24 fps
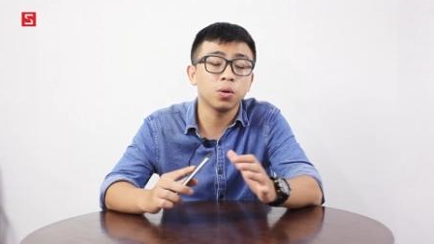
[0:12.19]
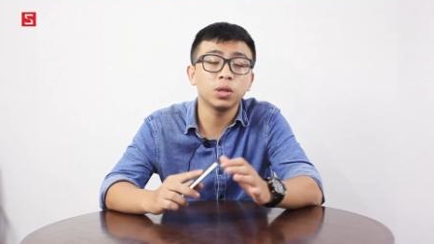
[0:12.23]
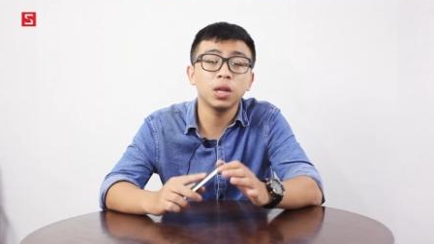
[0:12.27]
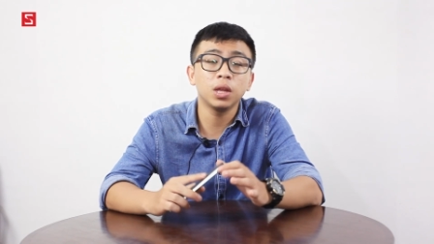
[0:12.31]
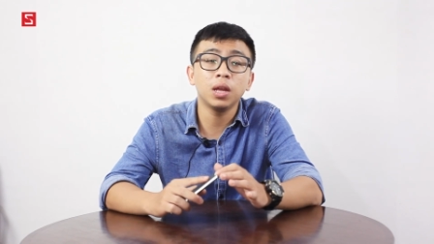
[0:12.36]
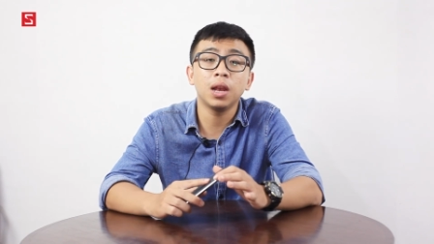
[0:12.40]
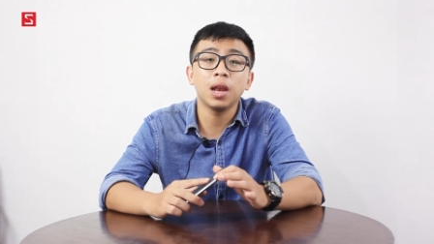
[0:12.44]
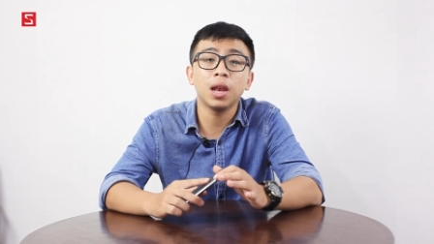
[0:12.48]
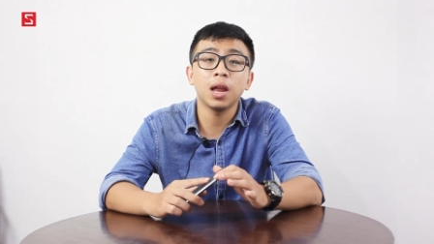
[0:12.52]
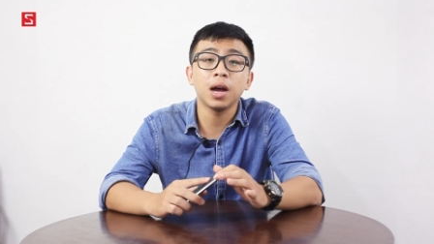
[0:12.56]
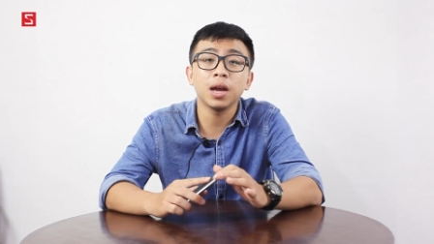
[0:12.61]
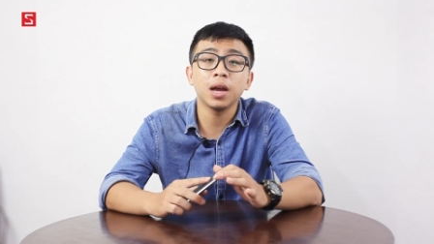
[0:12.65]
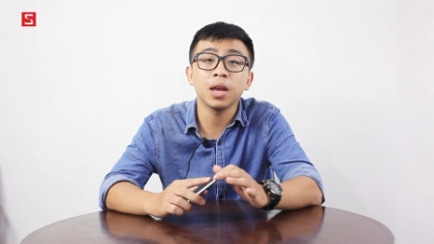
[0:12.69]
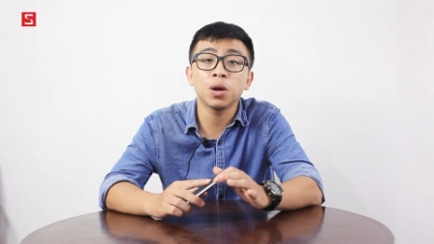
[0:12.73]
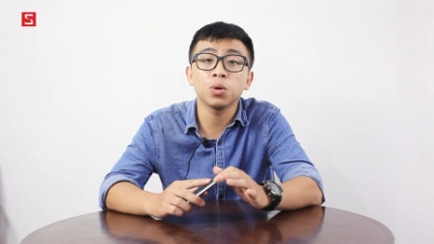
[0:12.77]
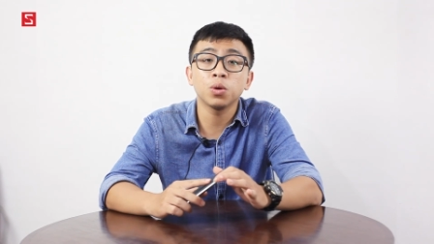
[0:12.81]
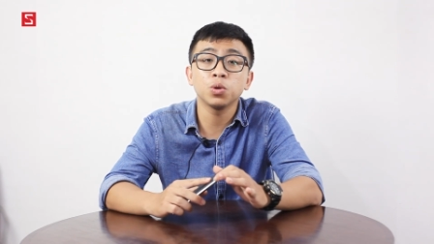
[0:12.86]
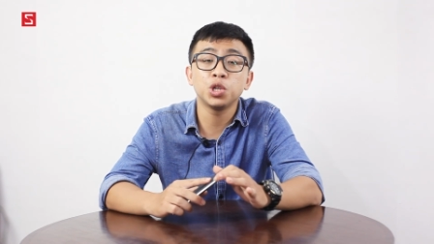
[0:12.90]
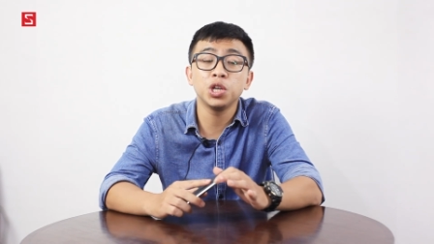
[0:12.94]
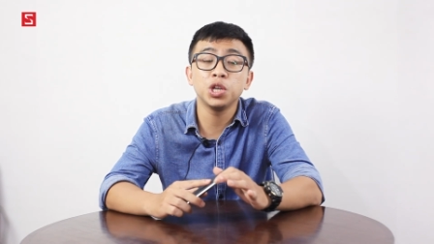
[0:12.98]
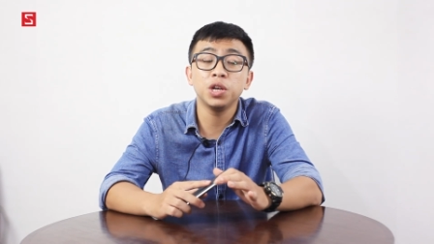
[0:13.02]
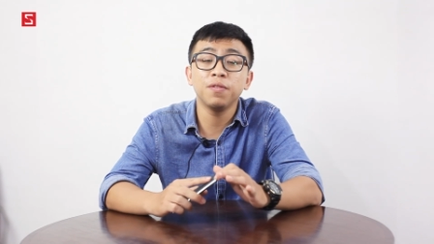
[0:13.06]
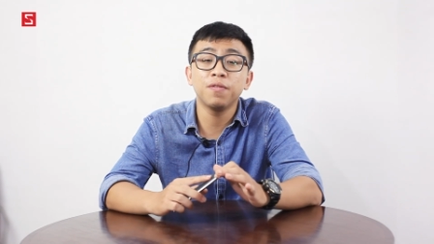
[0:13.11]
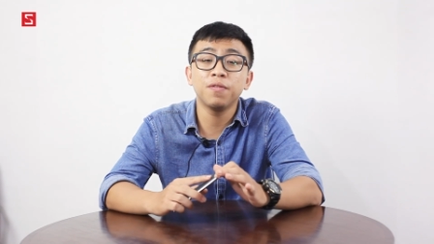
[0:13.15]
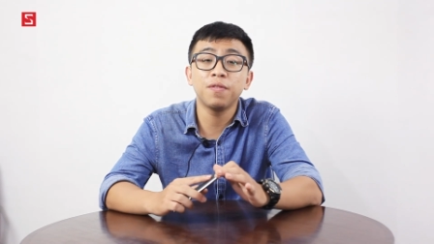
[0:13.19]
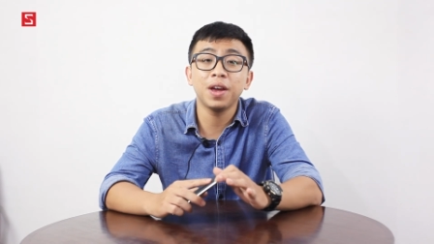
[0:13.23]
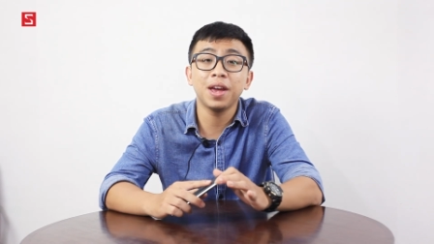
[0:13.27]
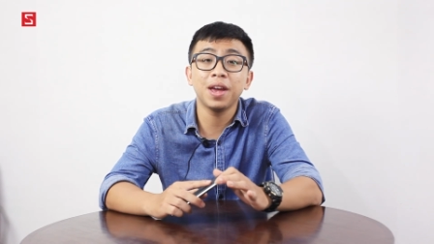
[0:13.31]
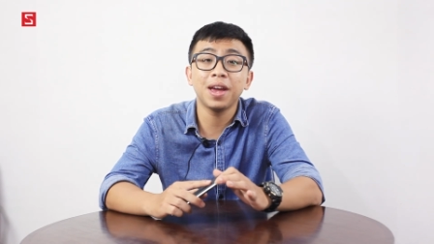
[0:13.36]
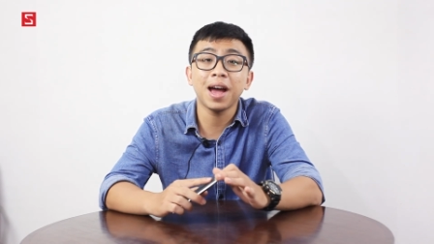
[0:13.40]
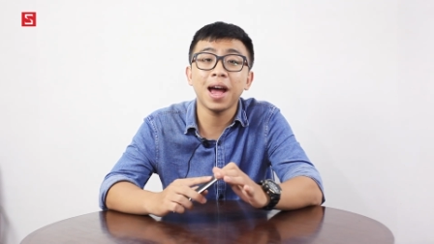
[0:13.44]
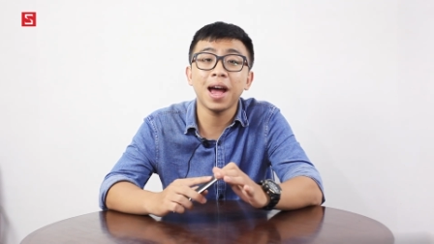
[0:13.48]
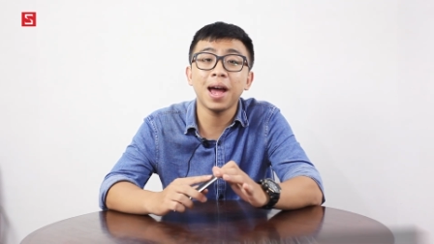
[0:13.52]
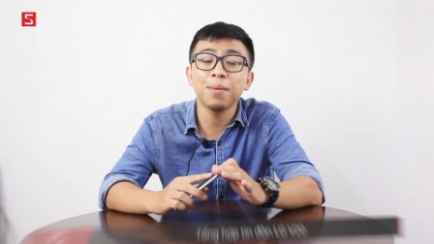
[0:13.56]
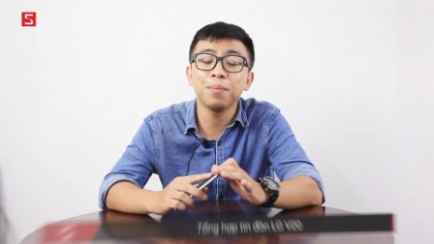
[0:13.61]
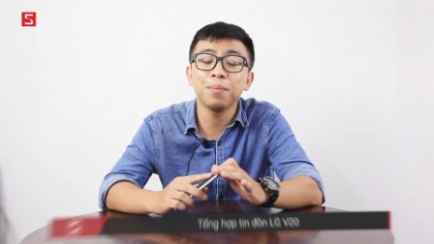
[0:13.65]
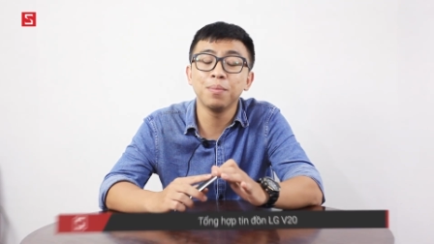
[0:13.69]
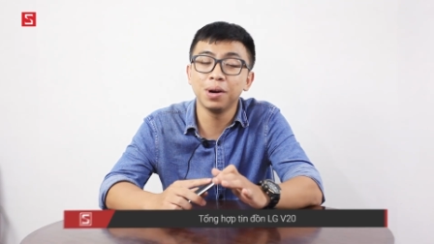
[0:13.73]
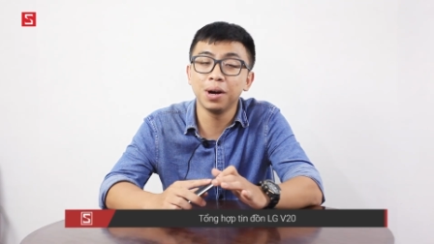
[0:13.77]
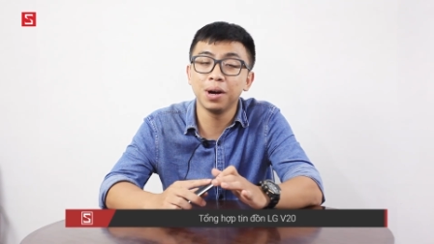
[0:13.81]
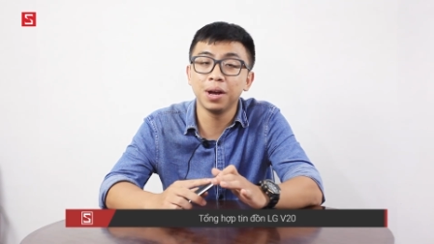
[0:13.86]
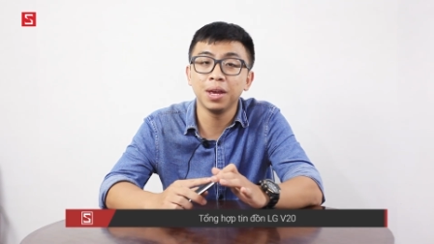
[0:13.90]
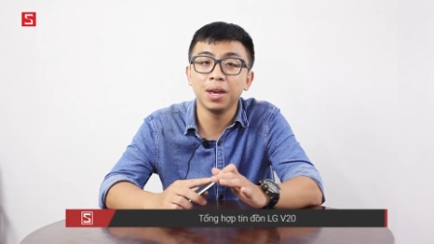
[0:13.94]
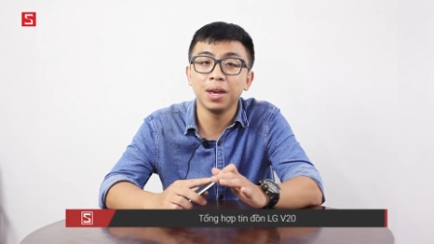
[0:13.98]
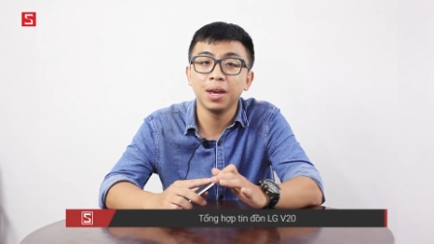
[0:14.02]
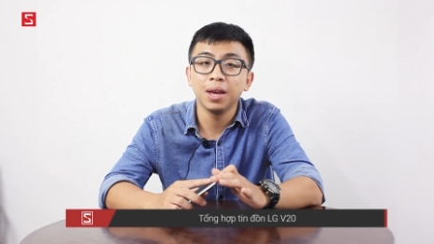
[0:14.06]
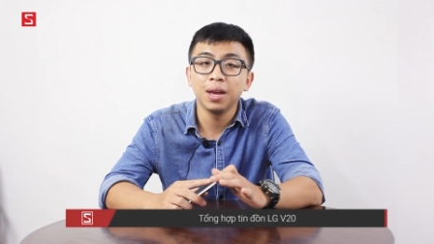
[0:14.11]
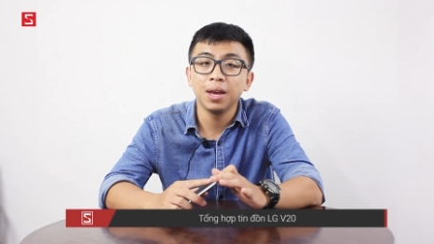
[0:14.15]
có tên là LG
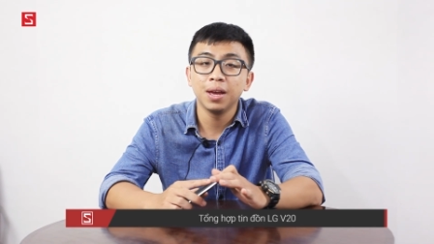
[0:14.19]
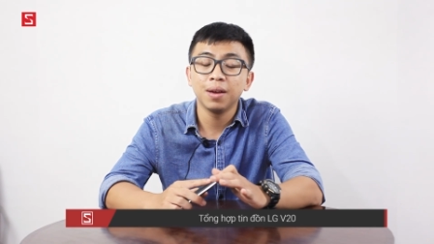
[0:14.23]
V20.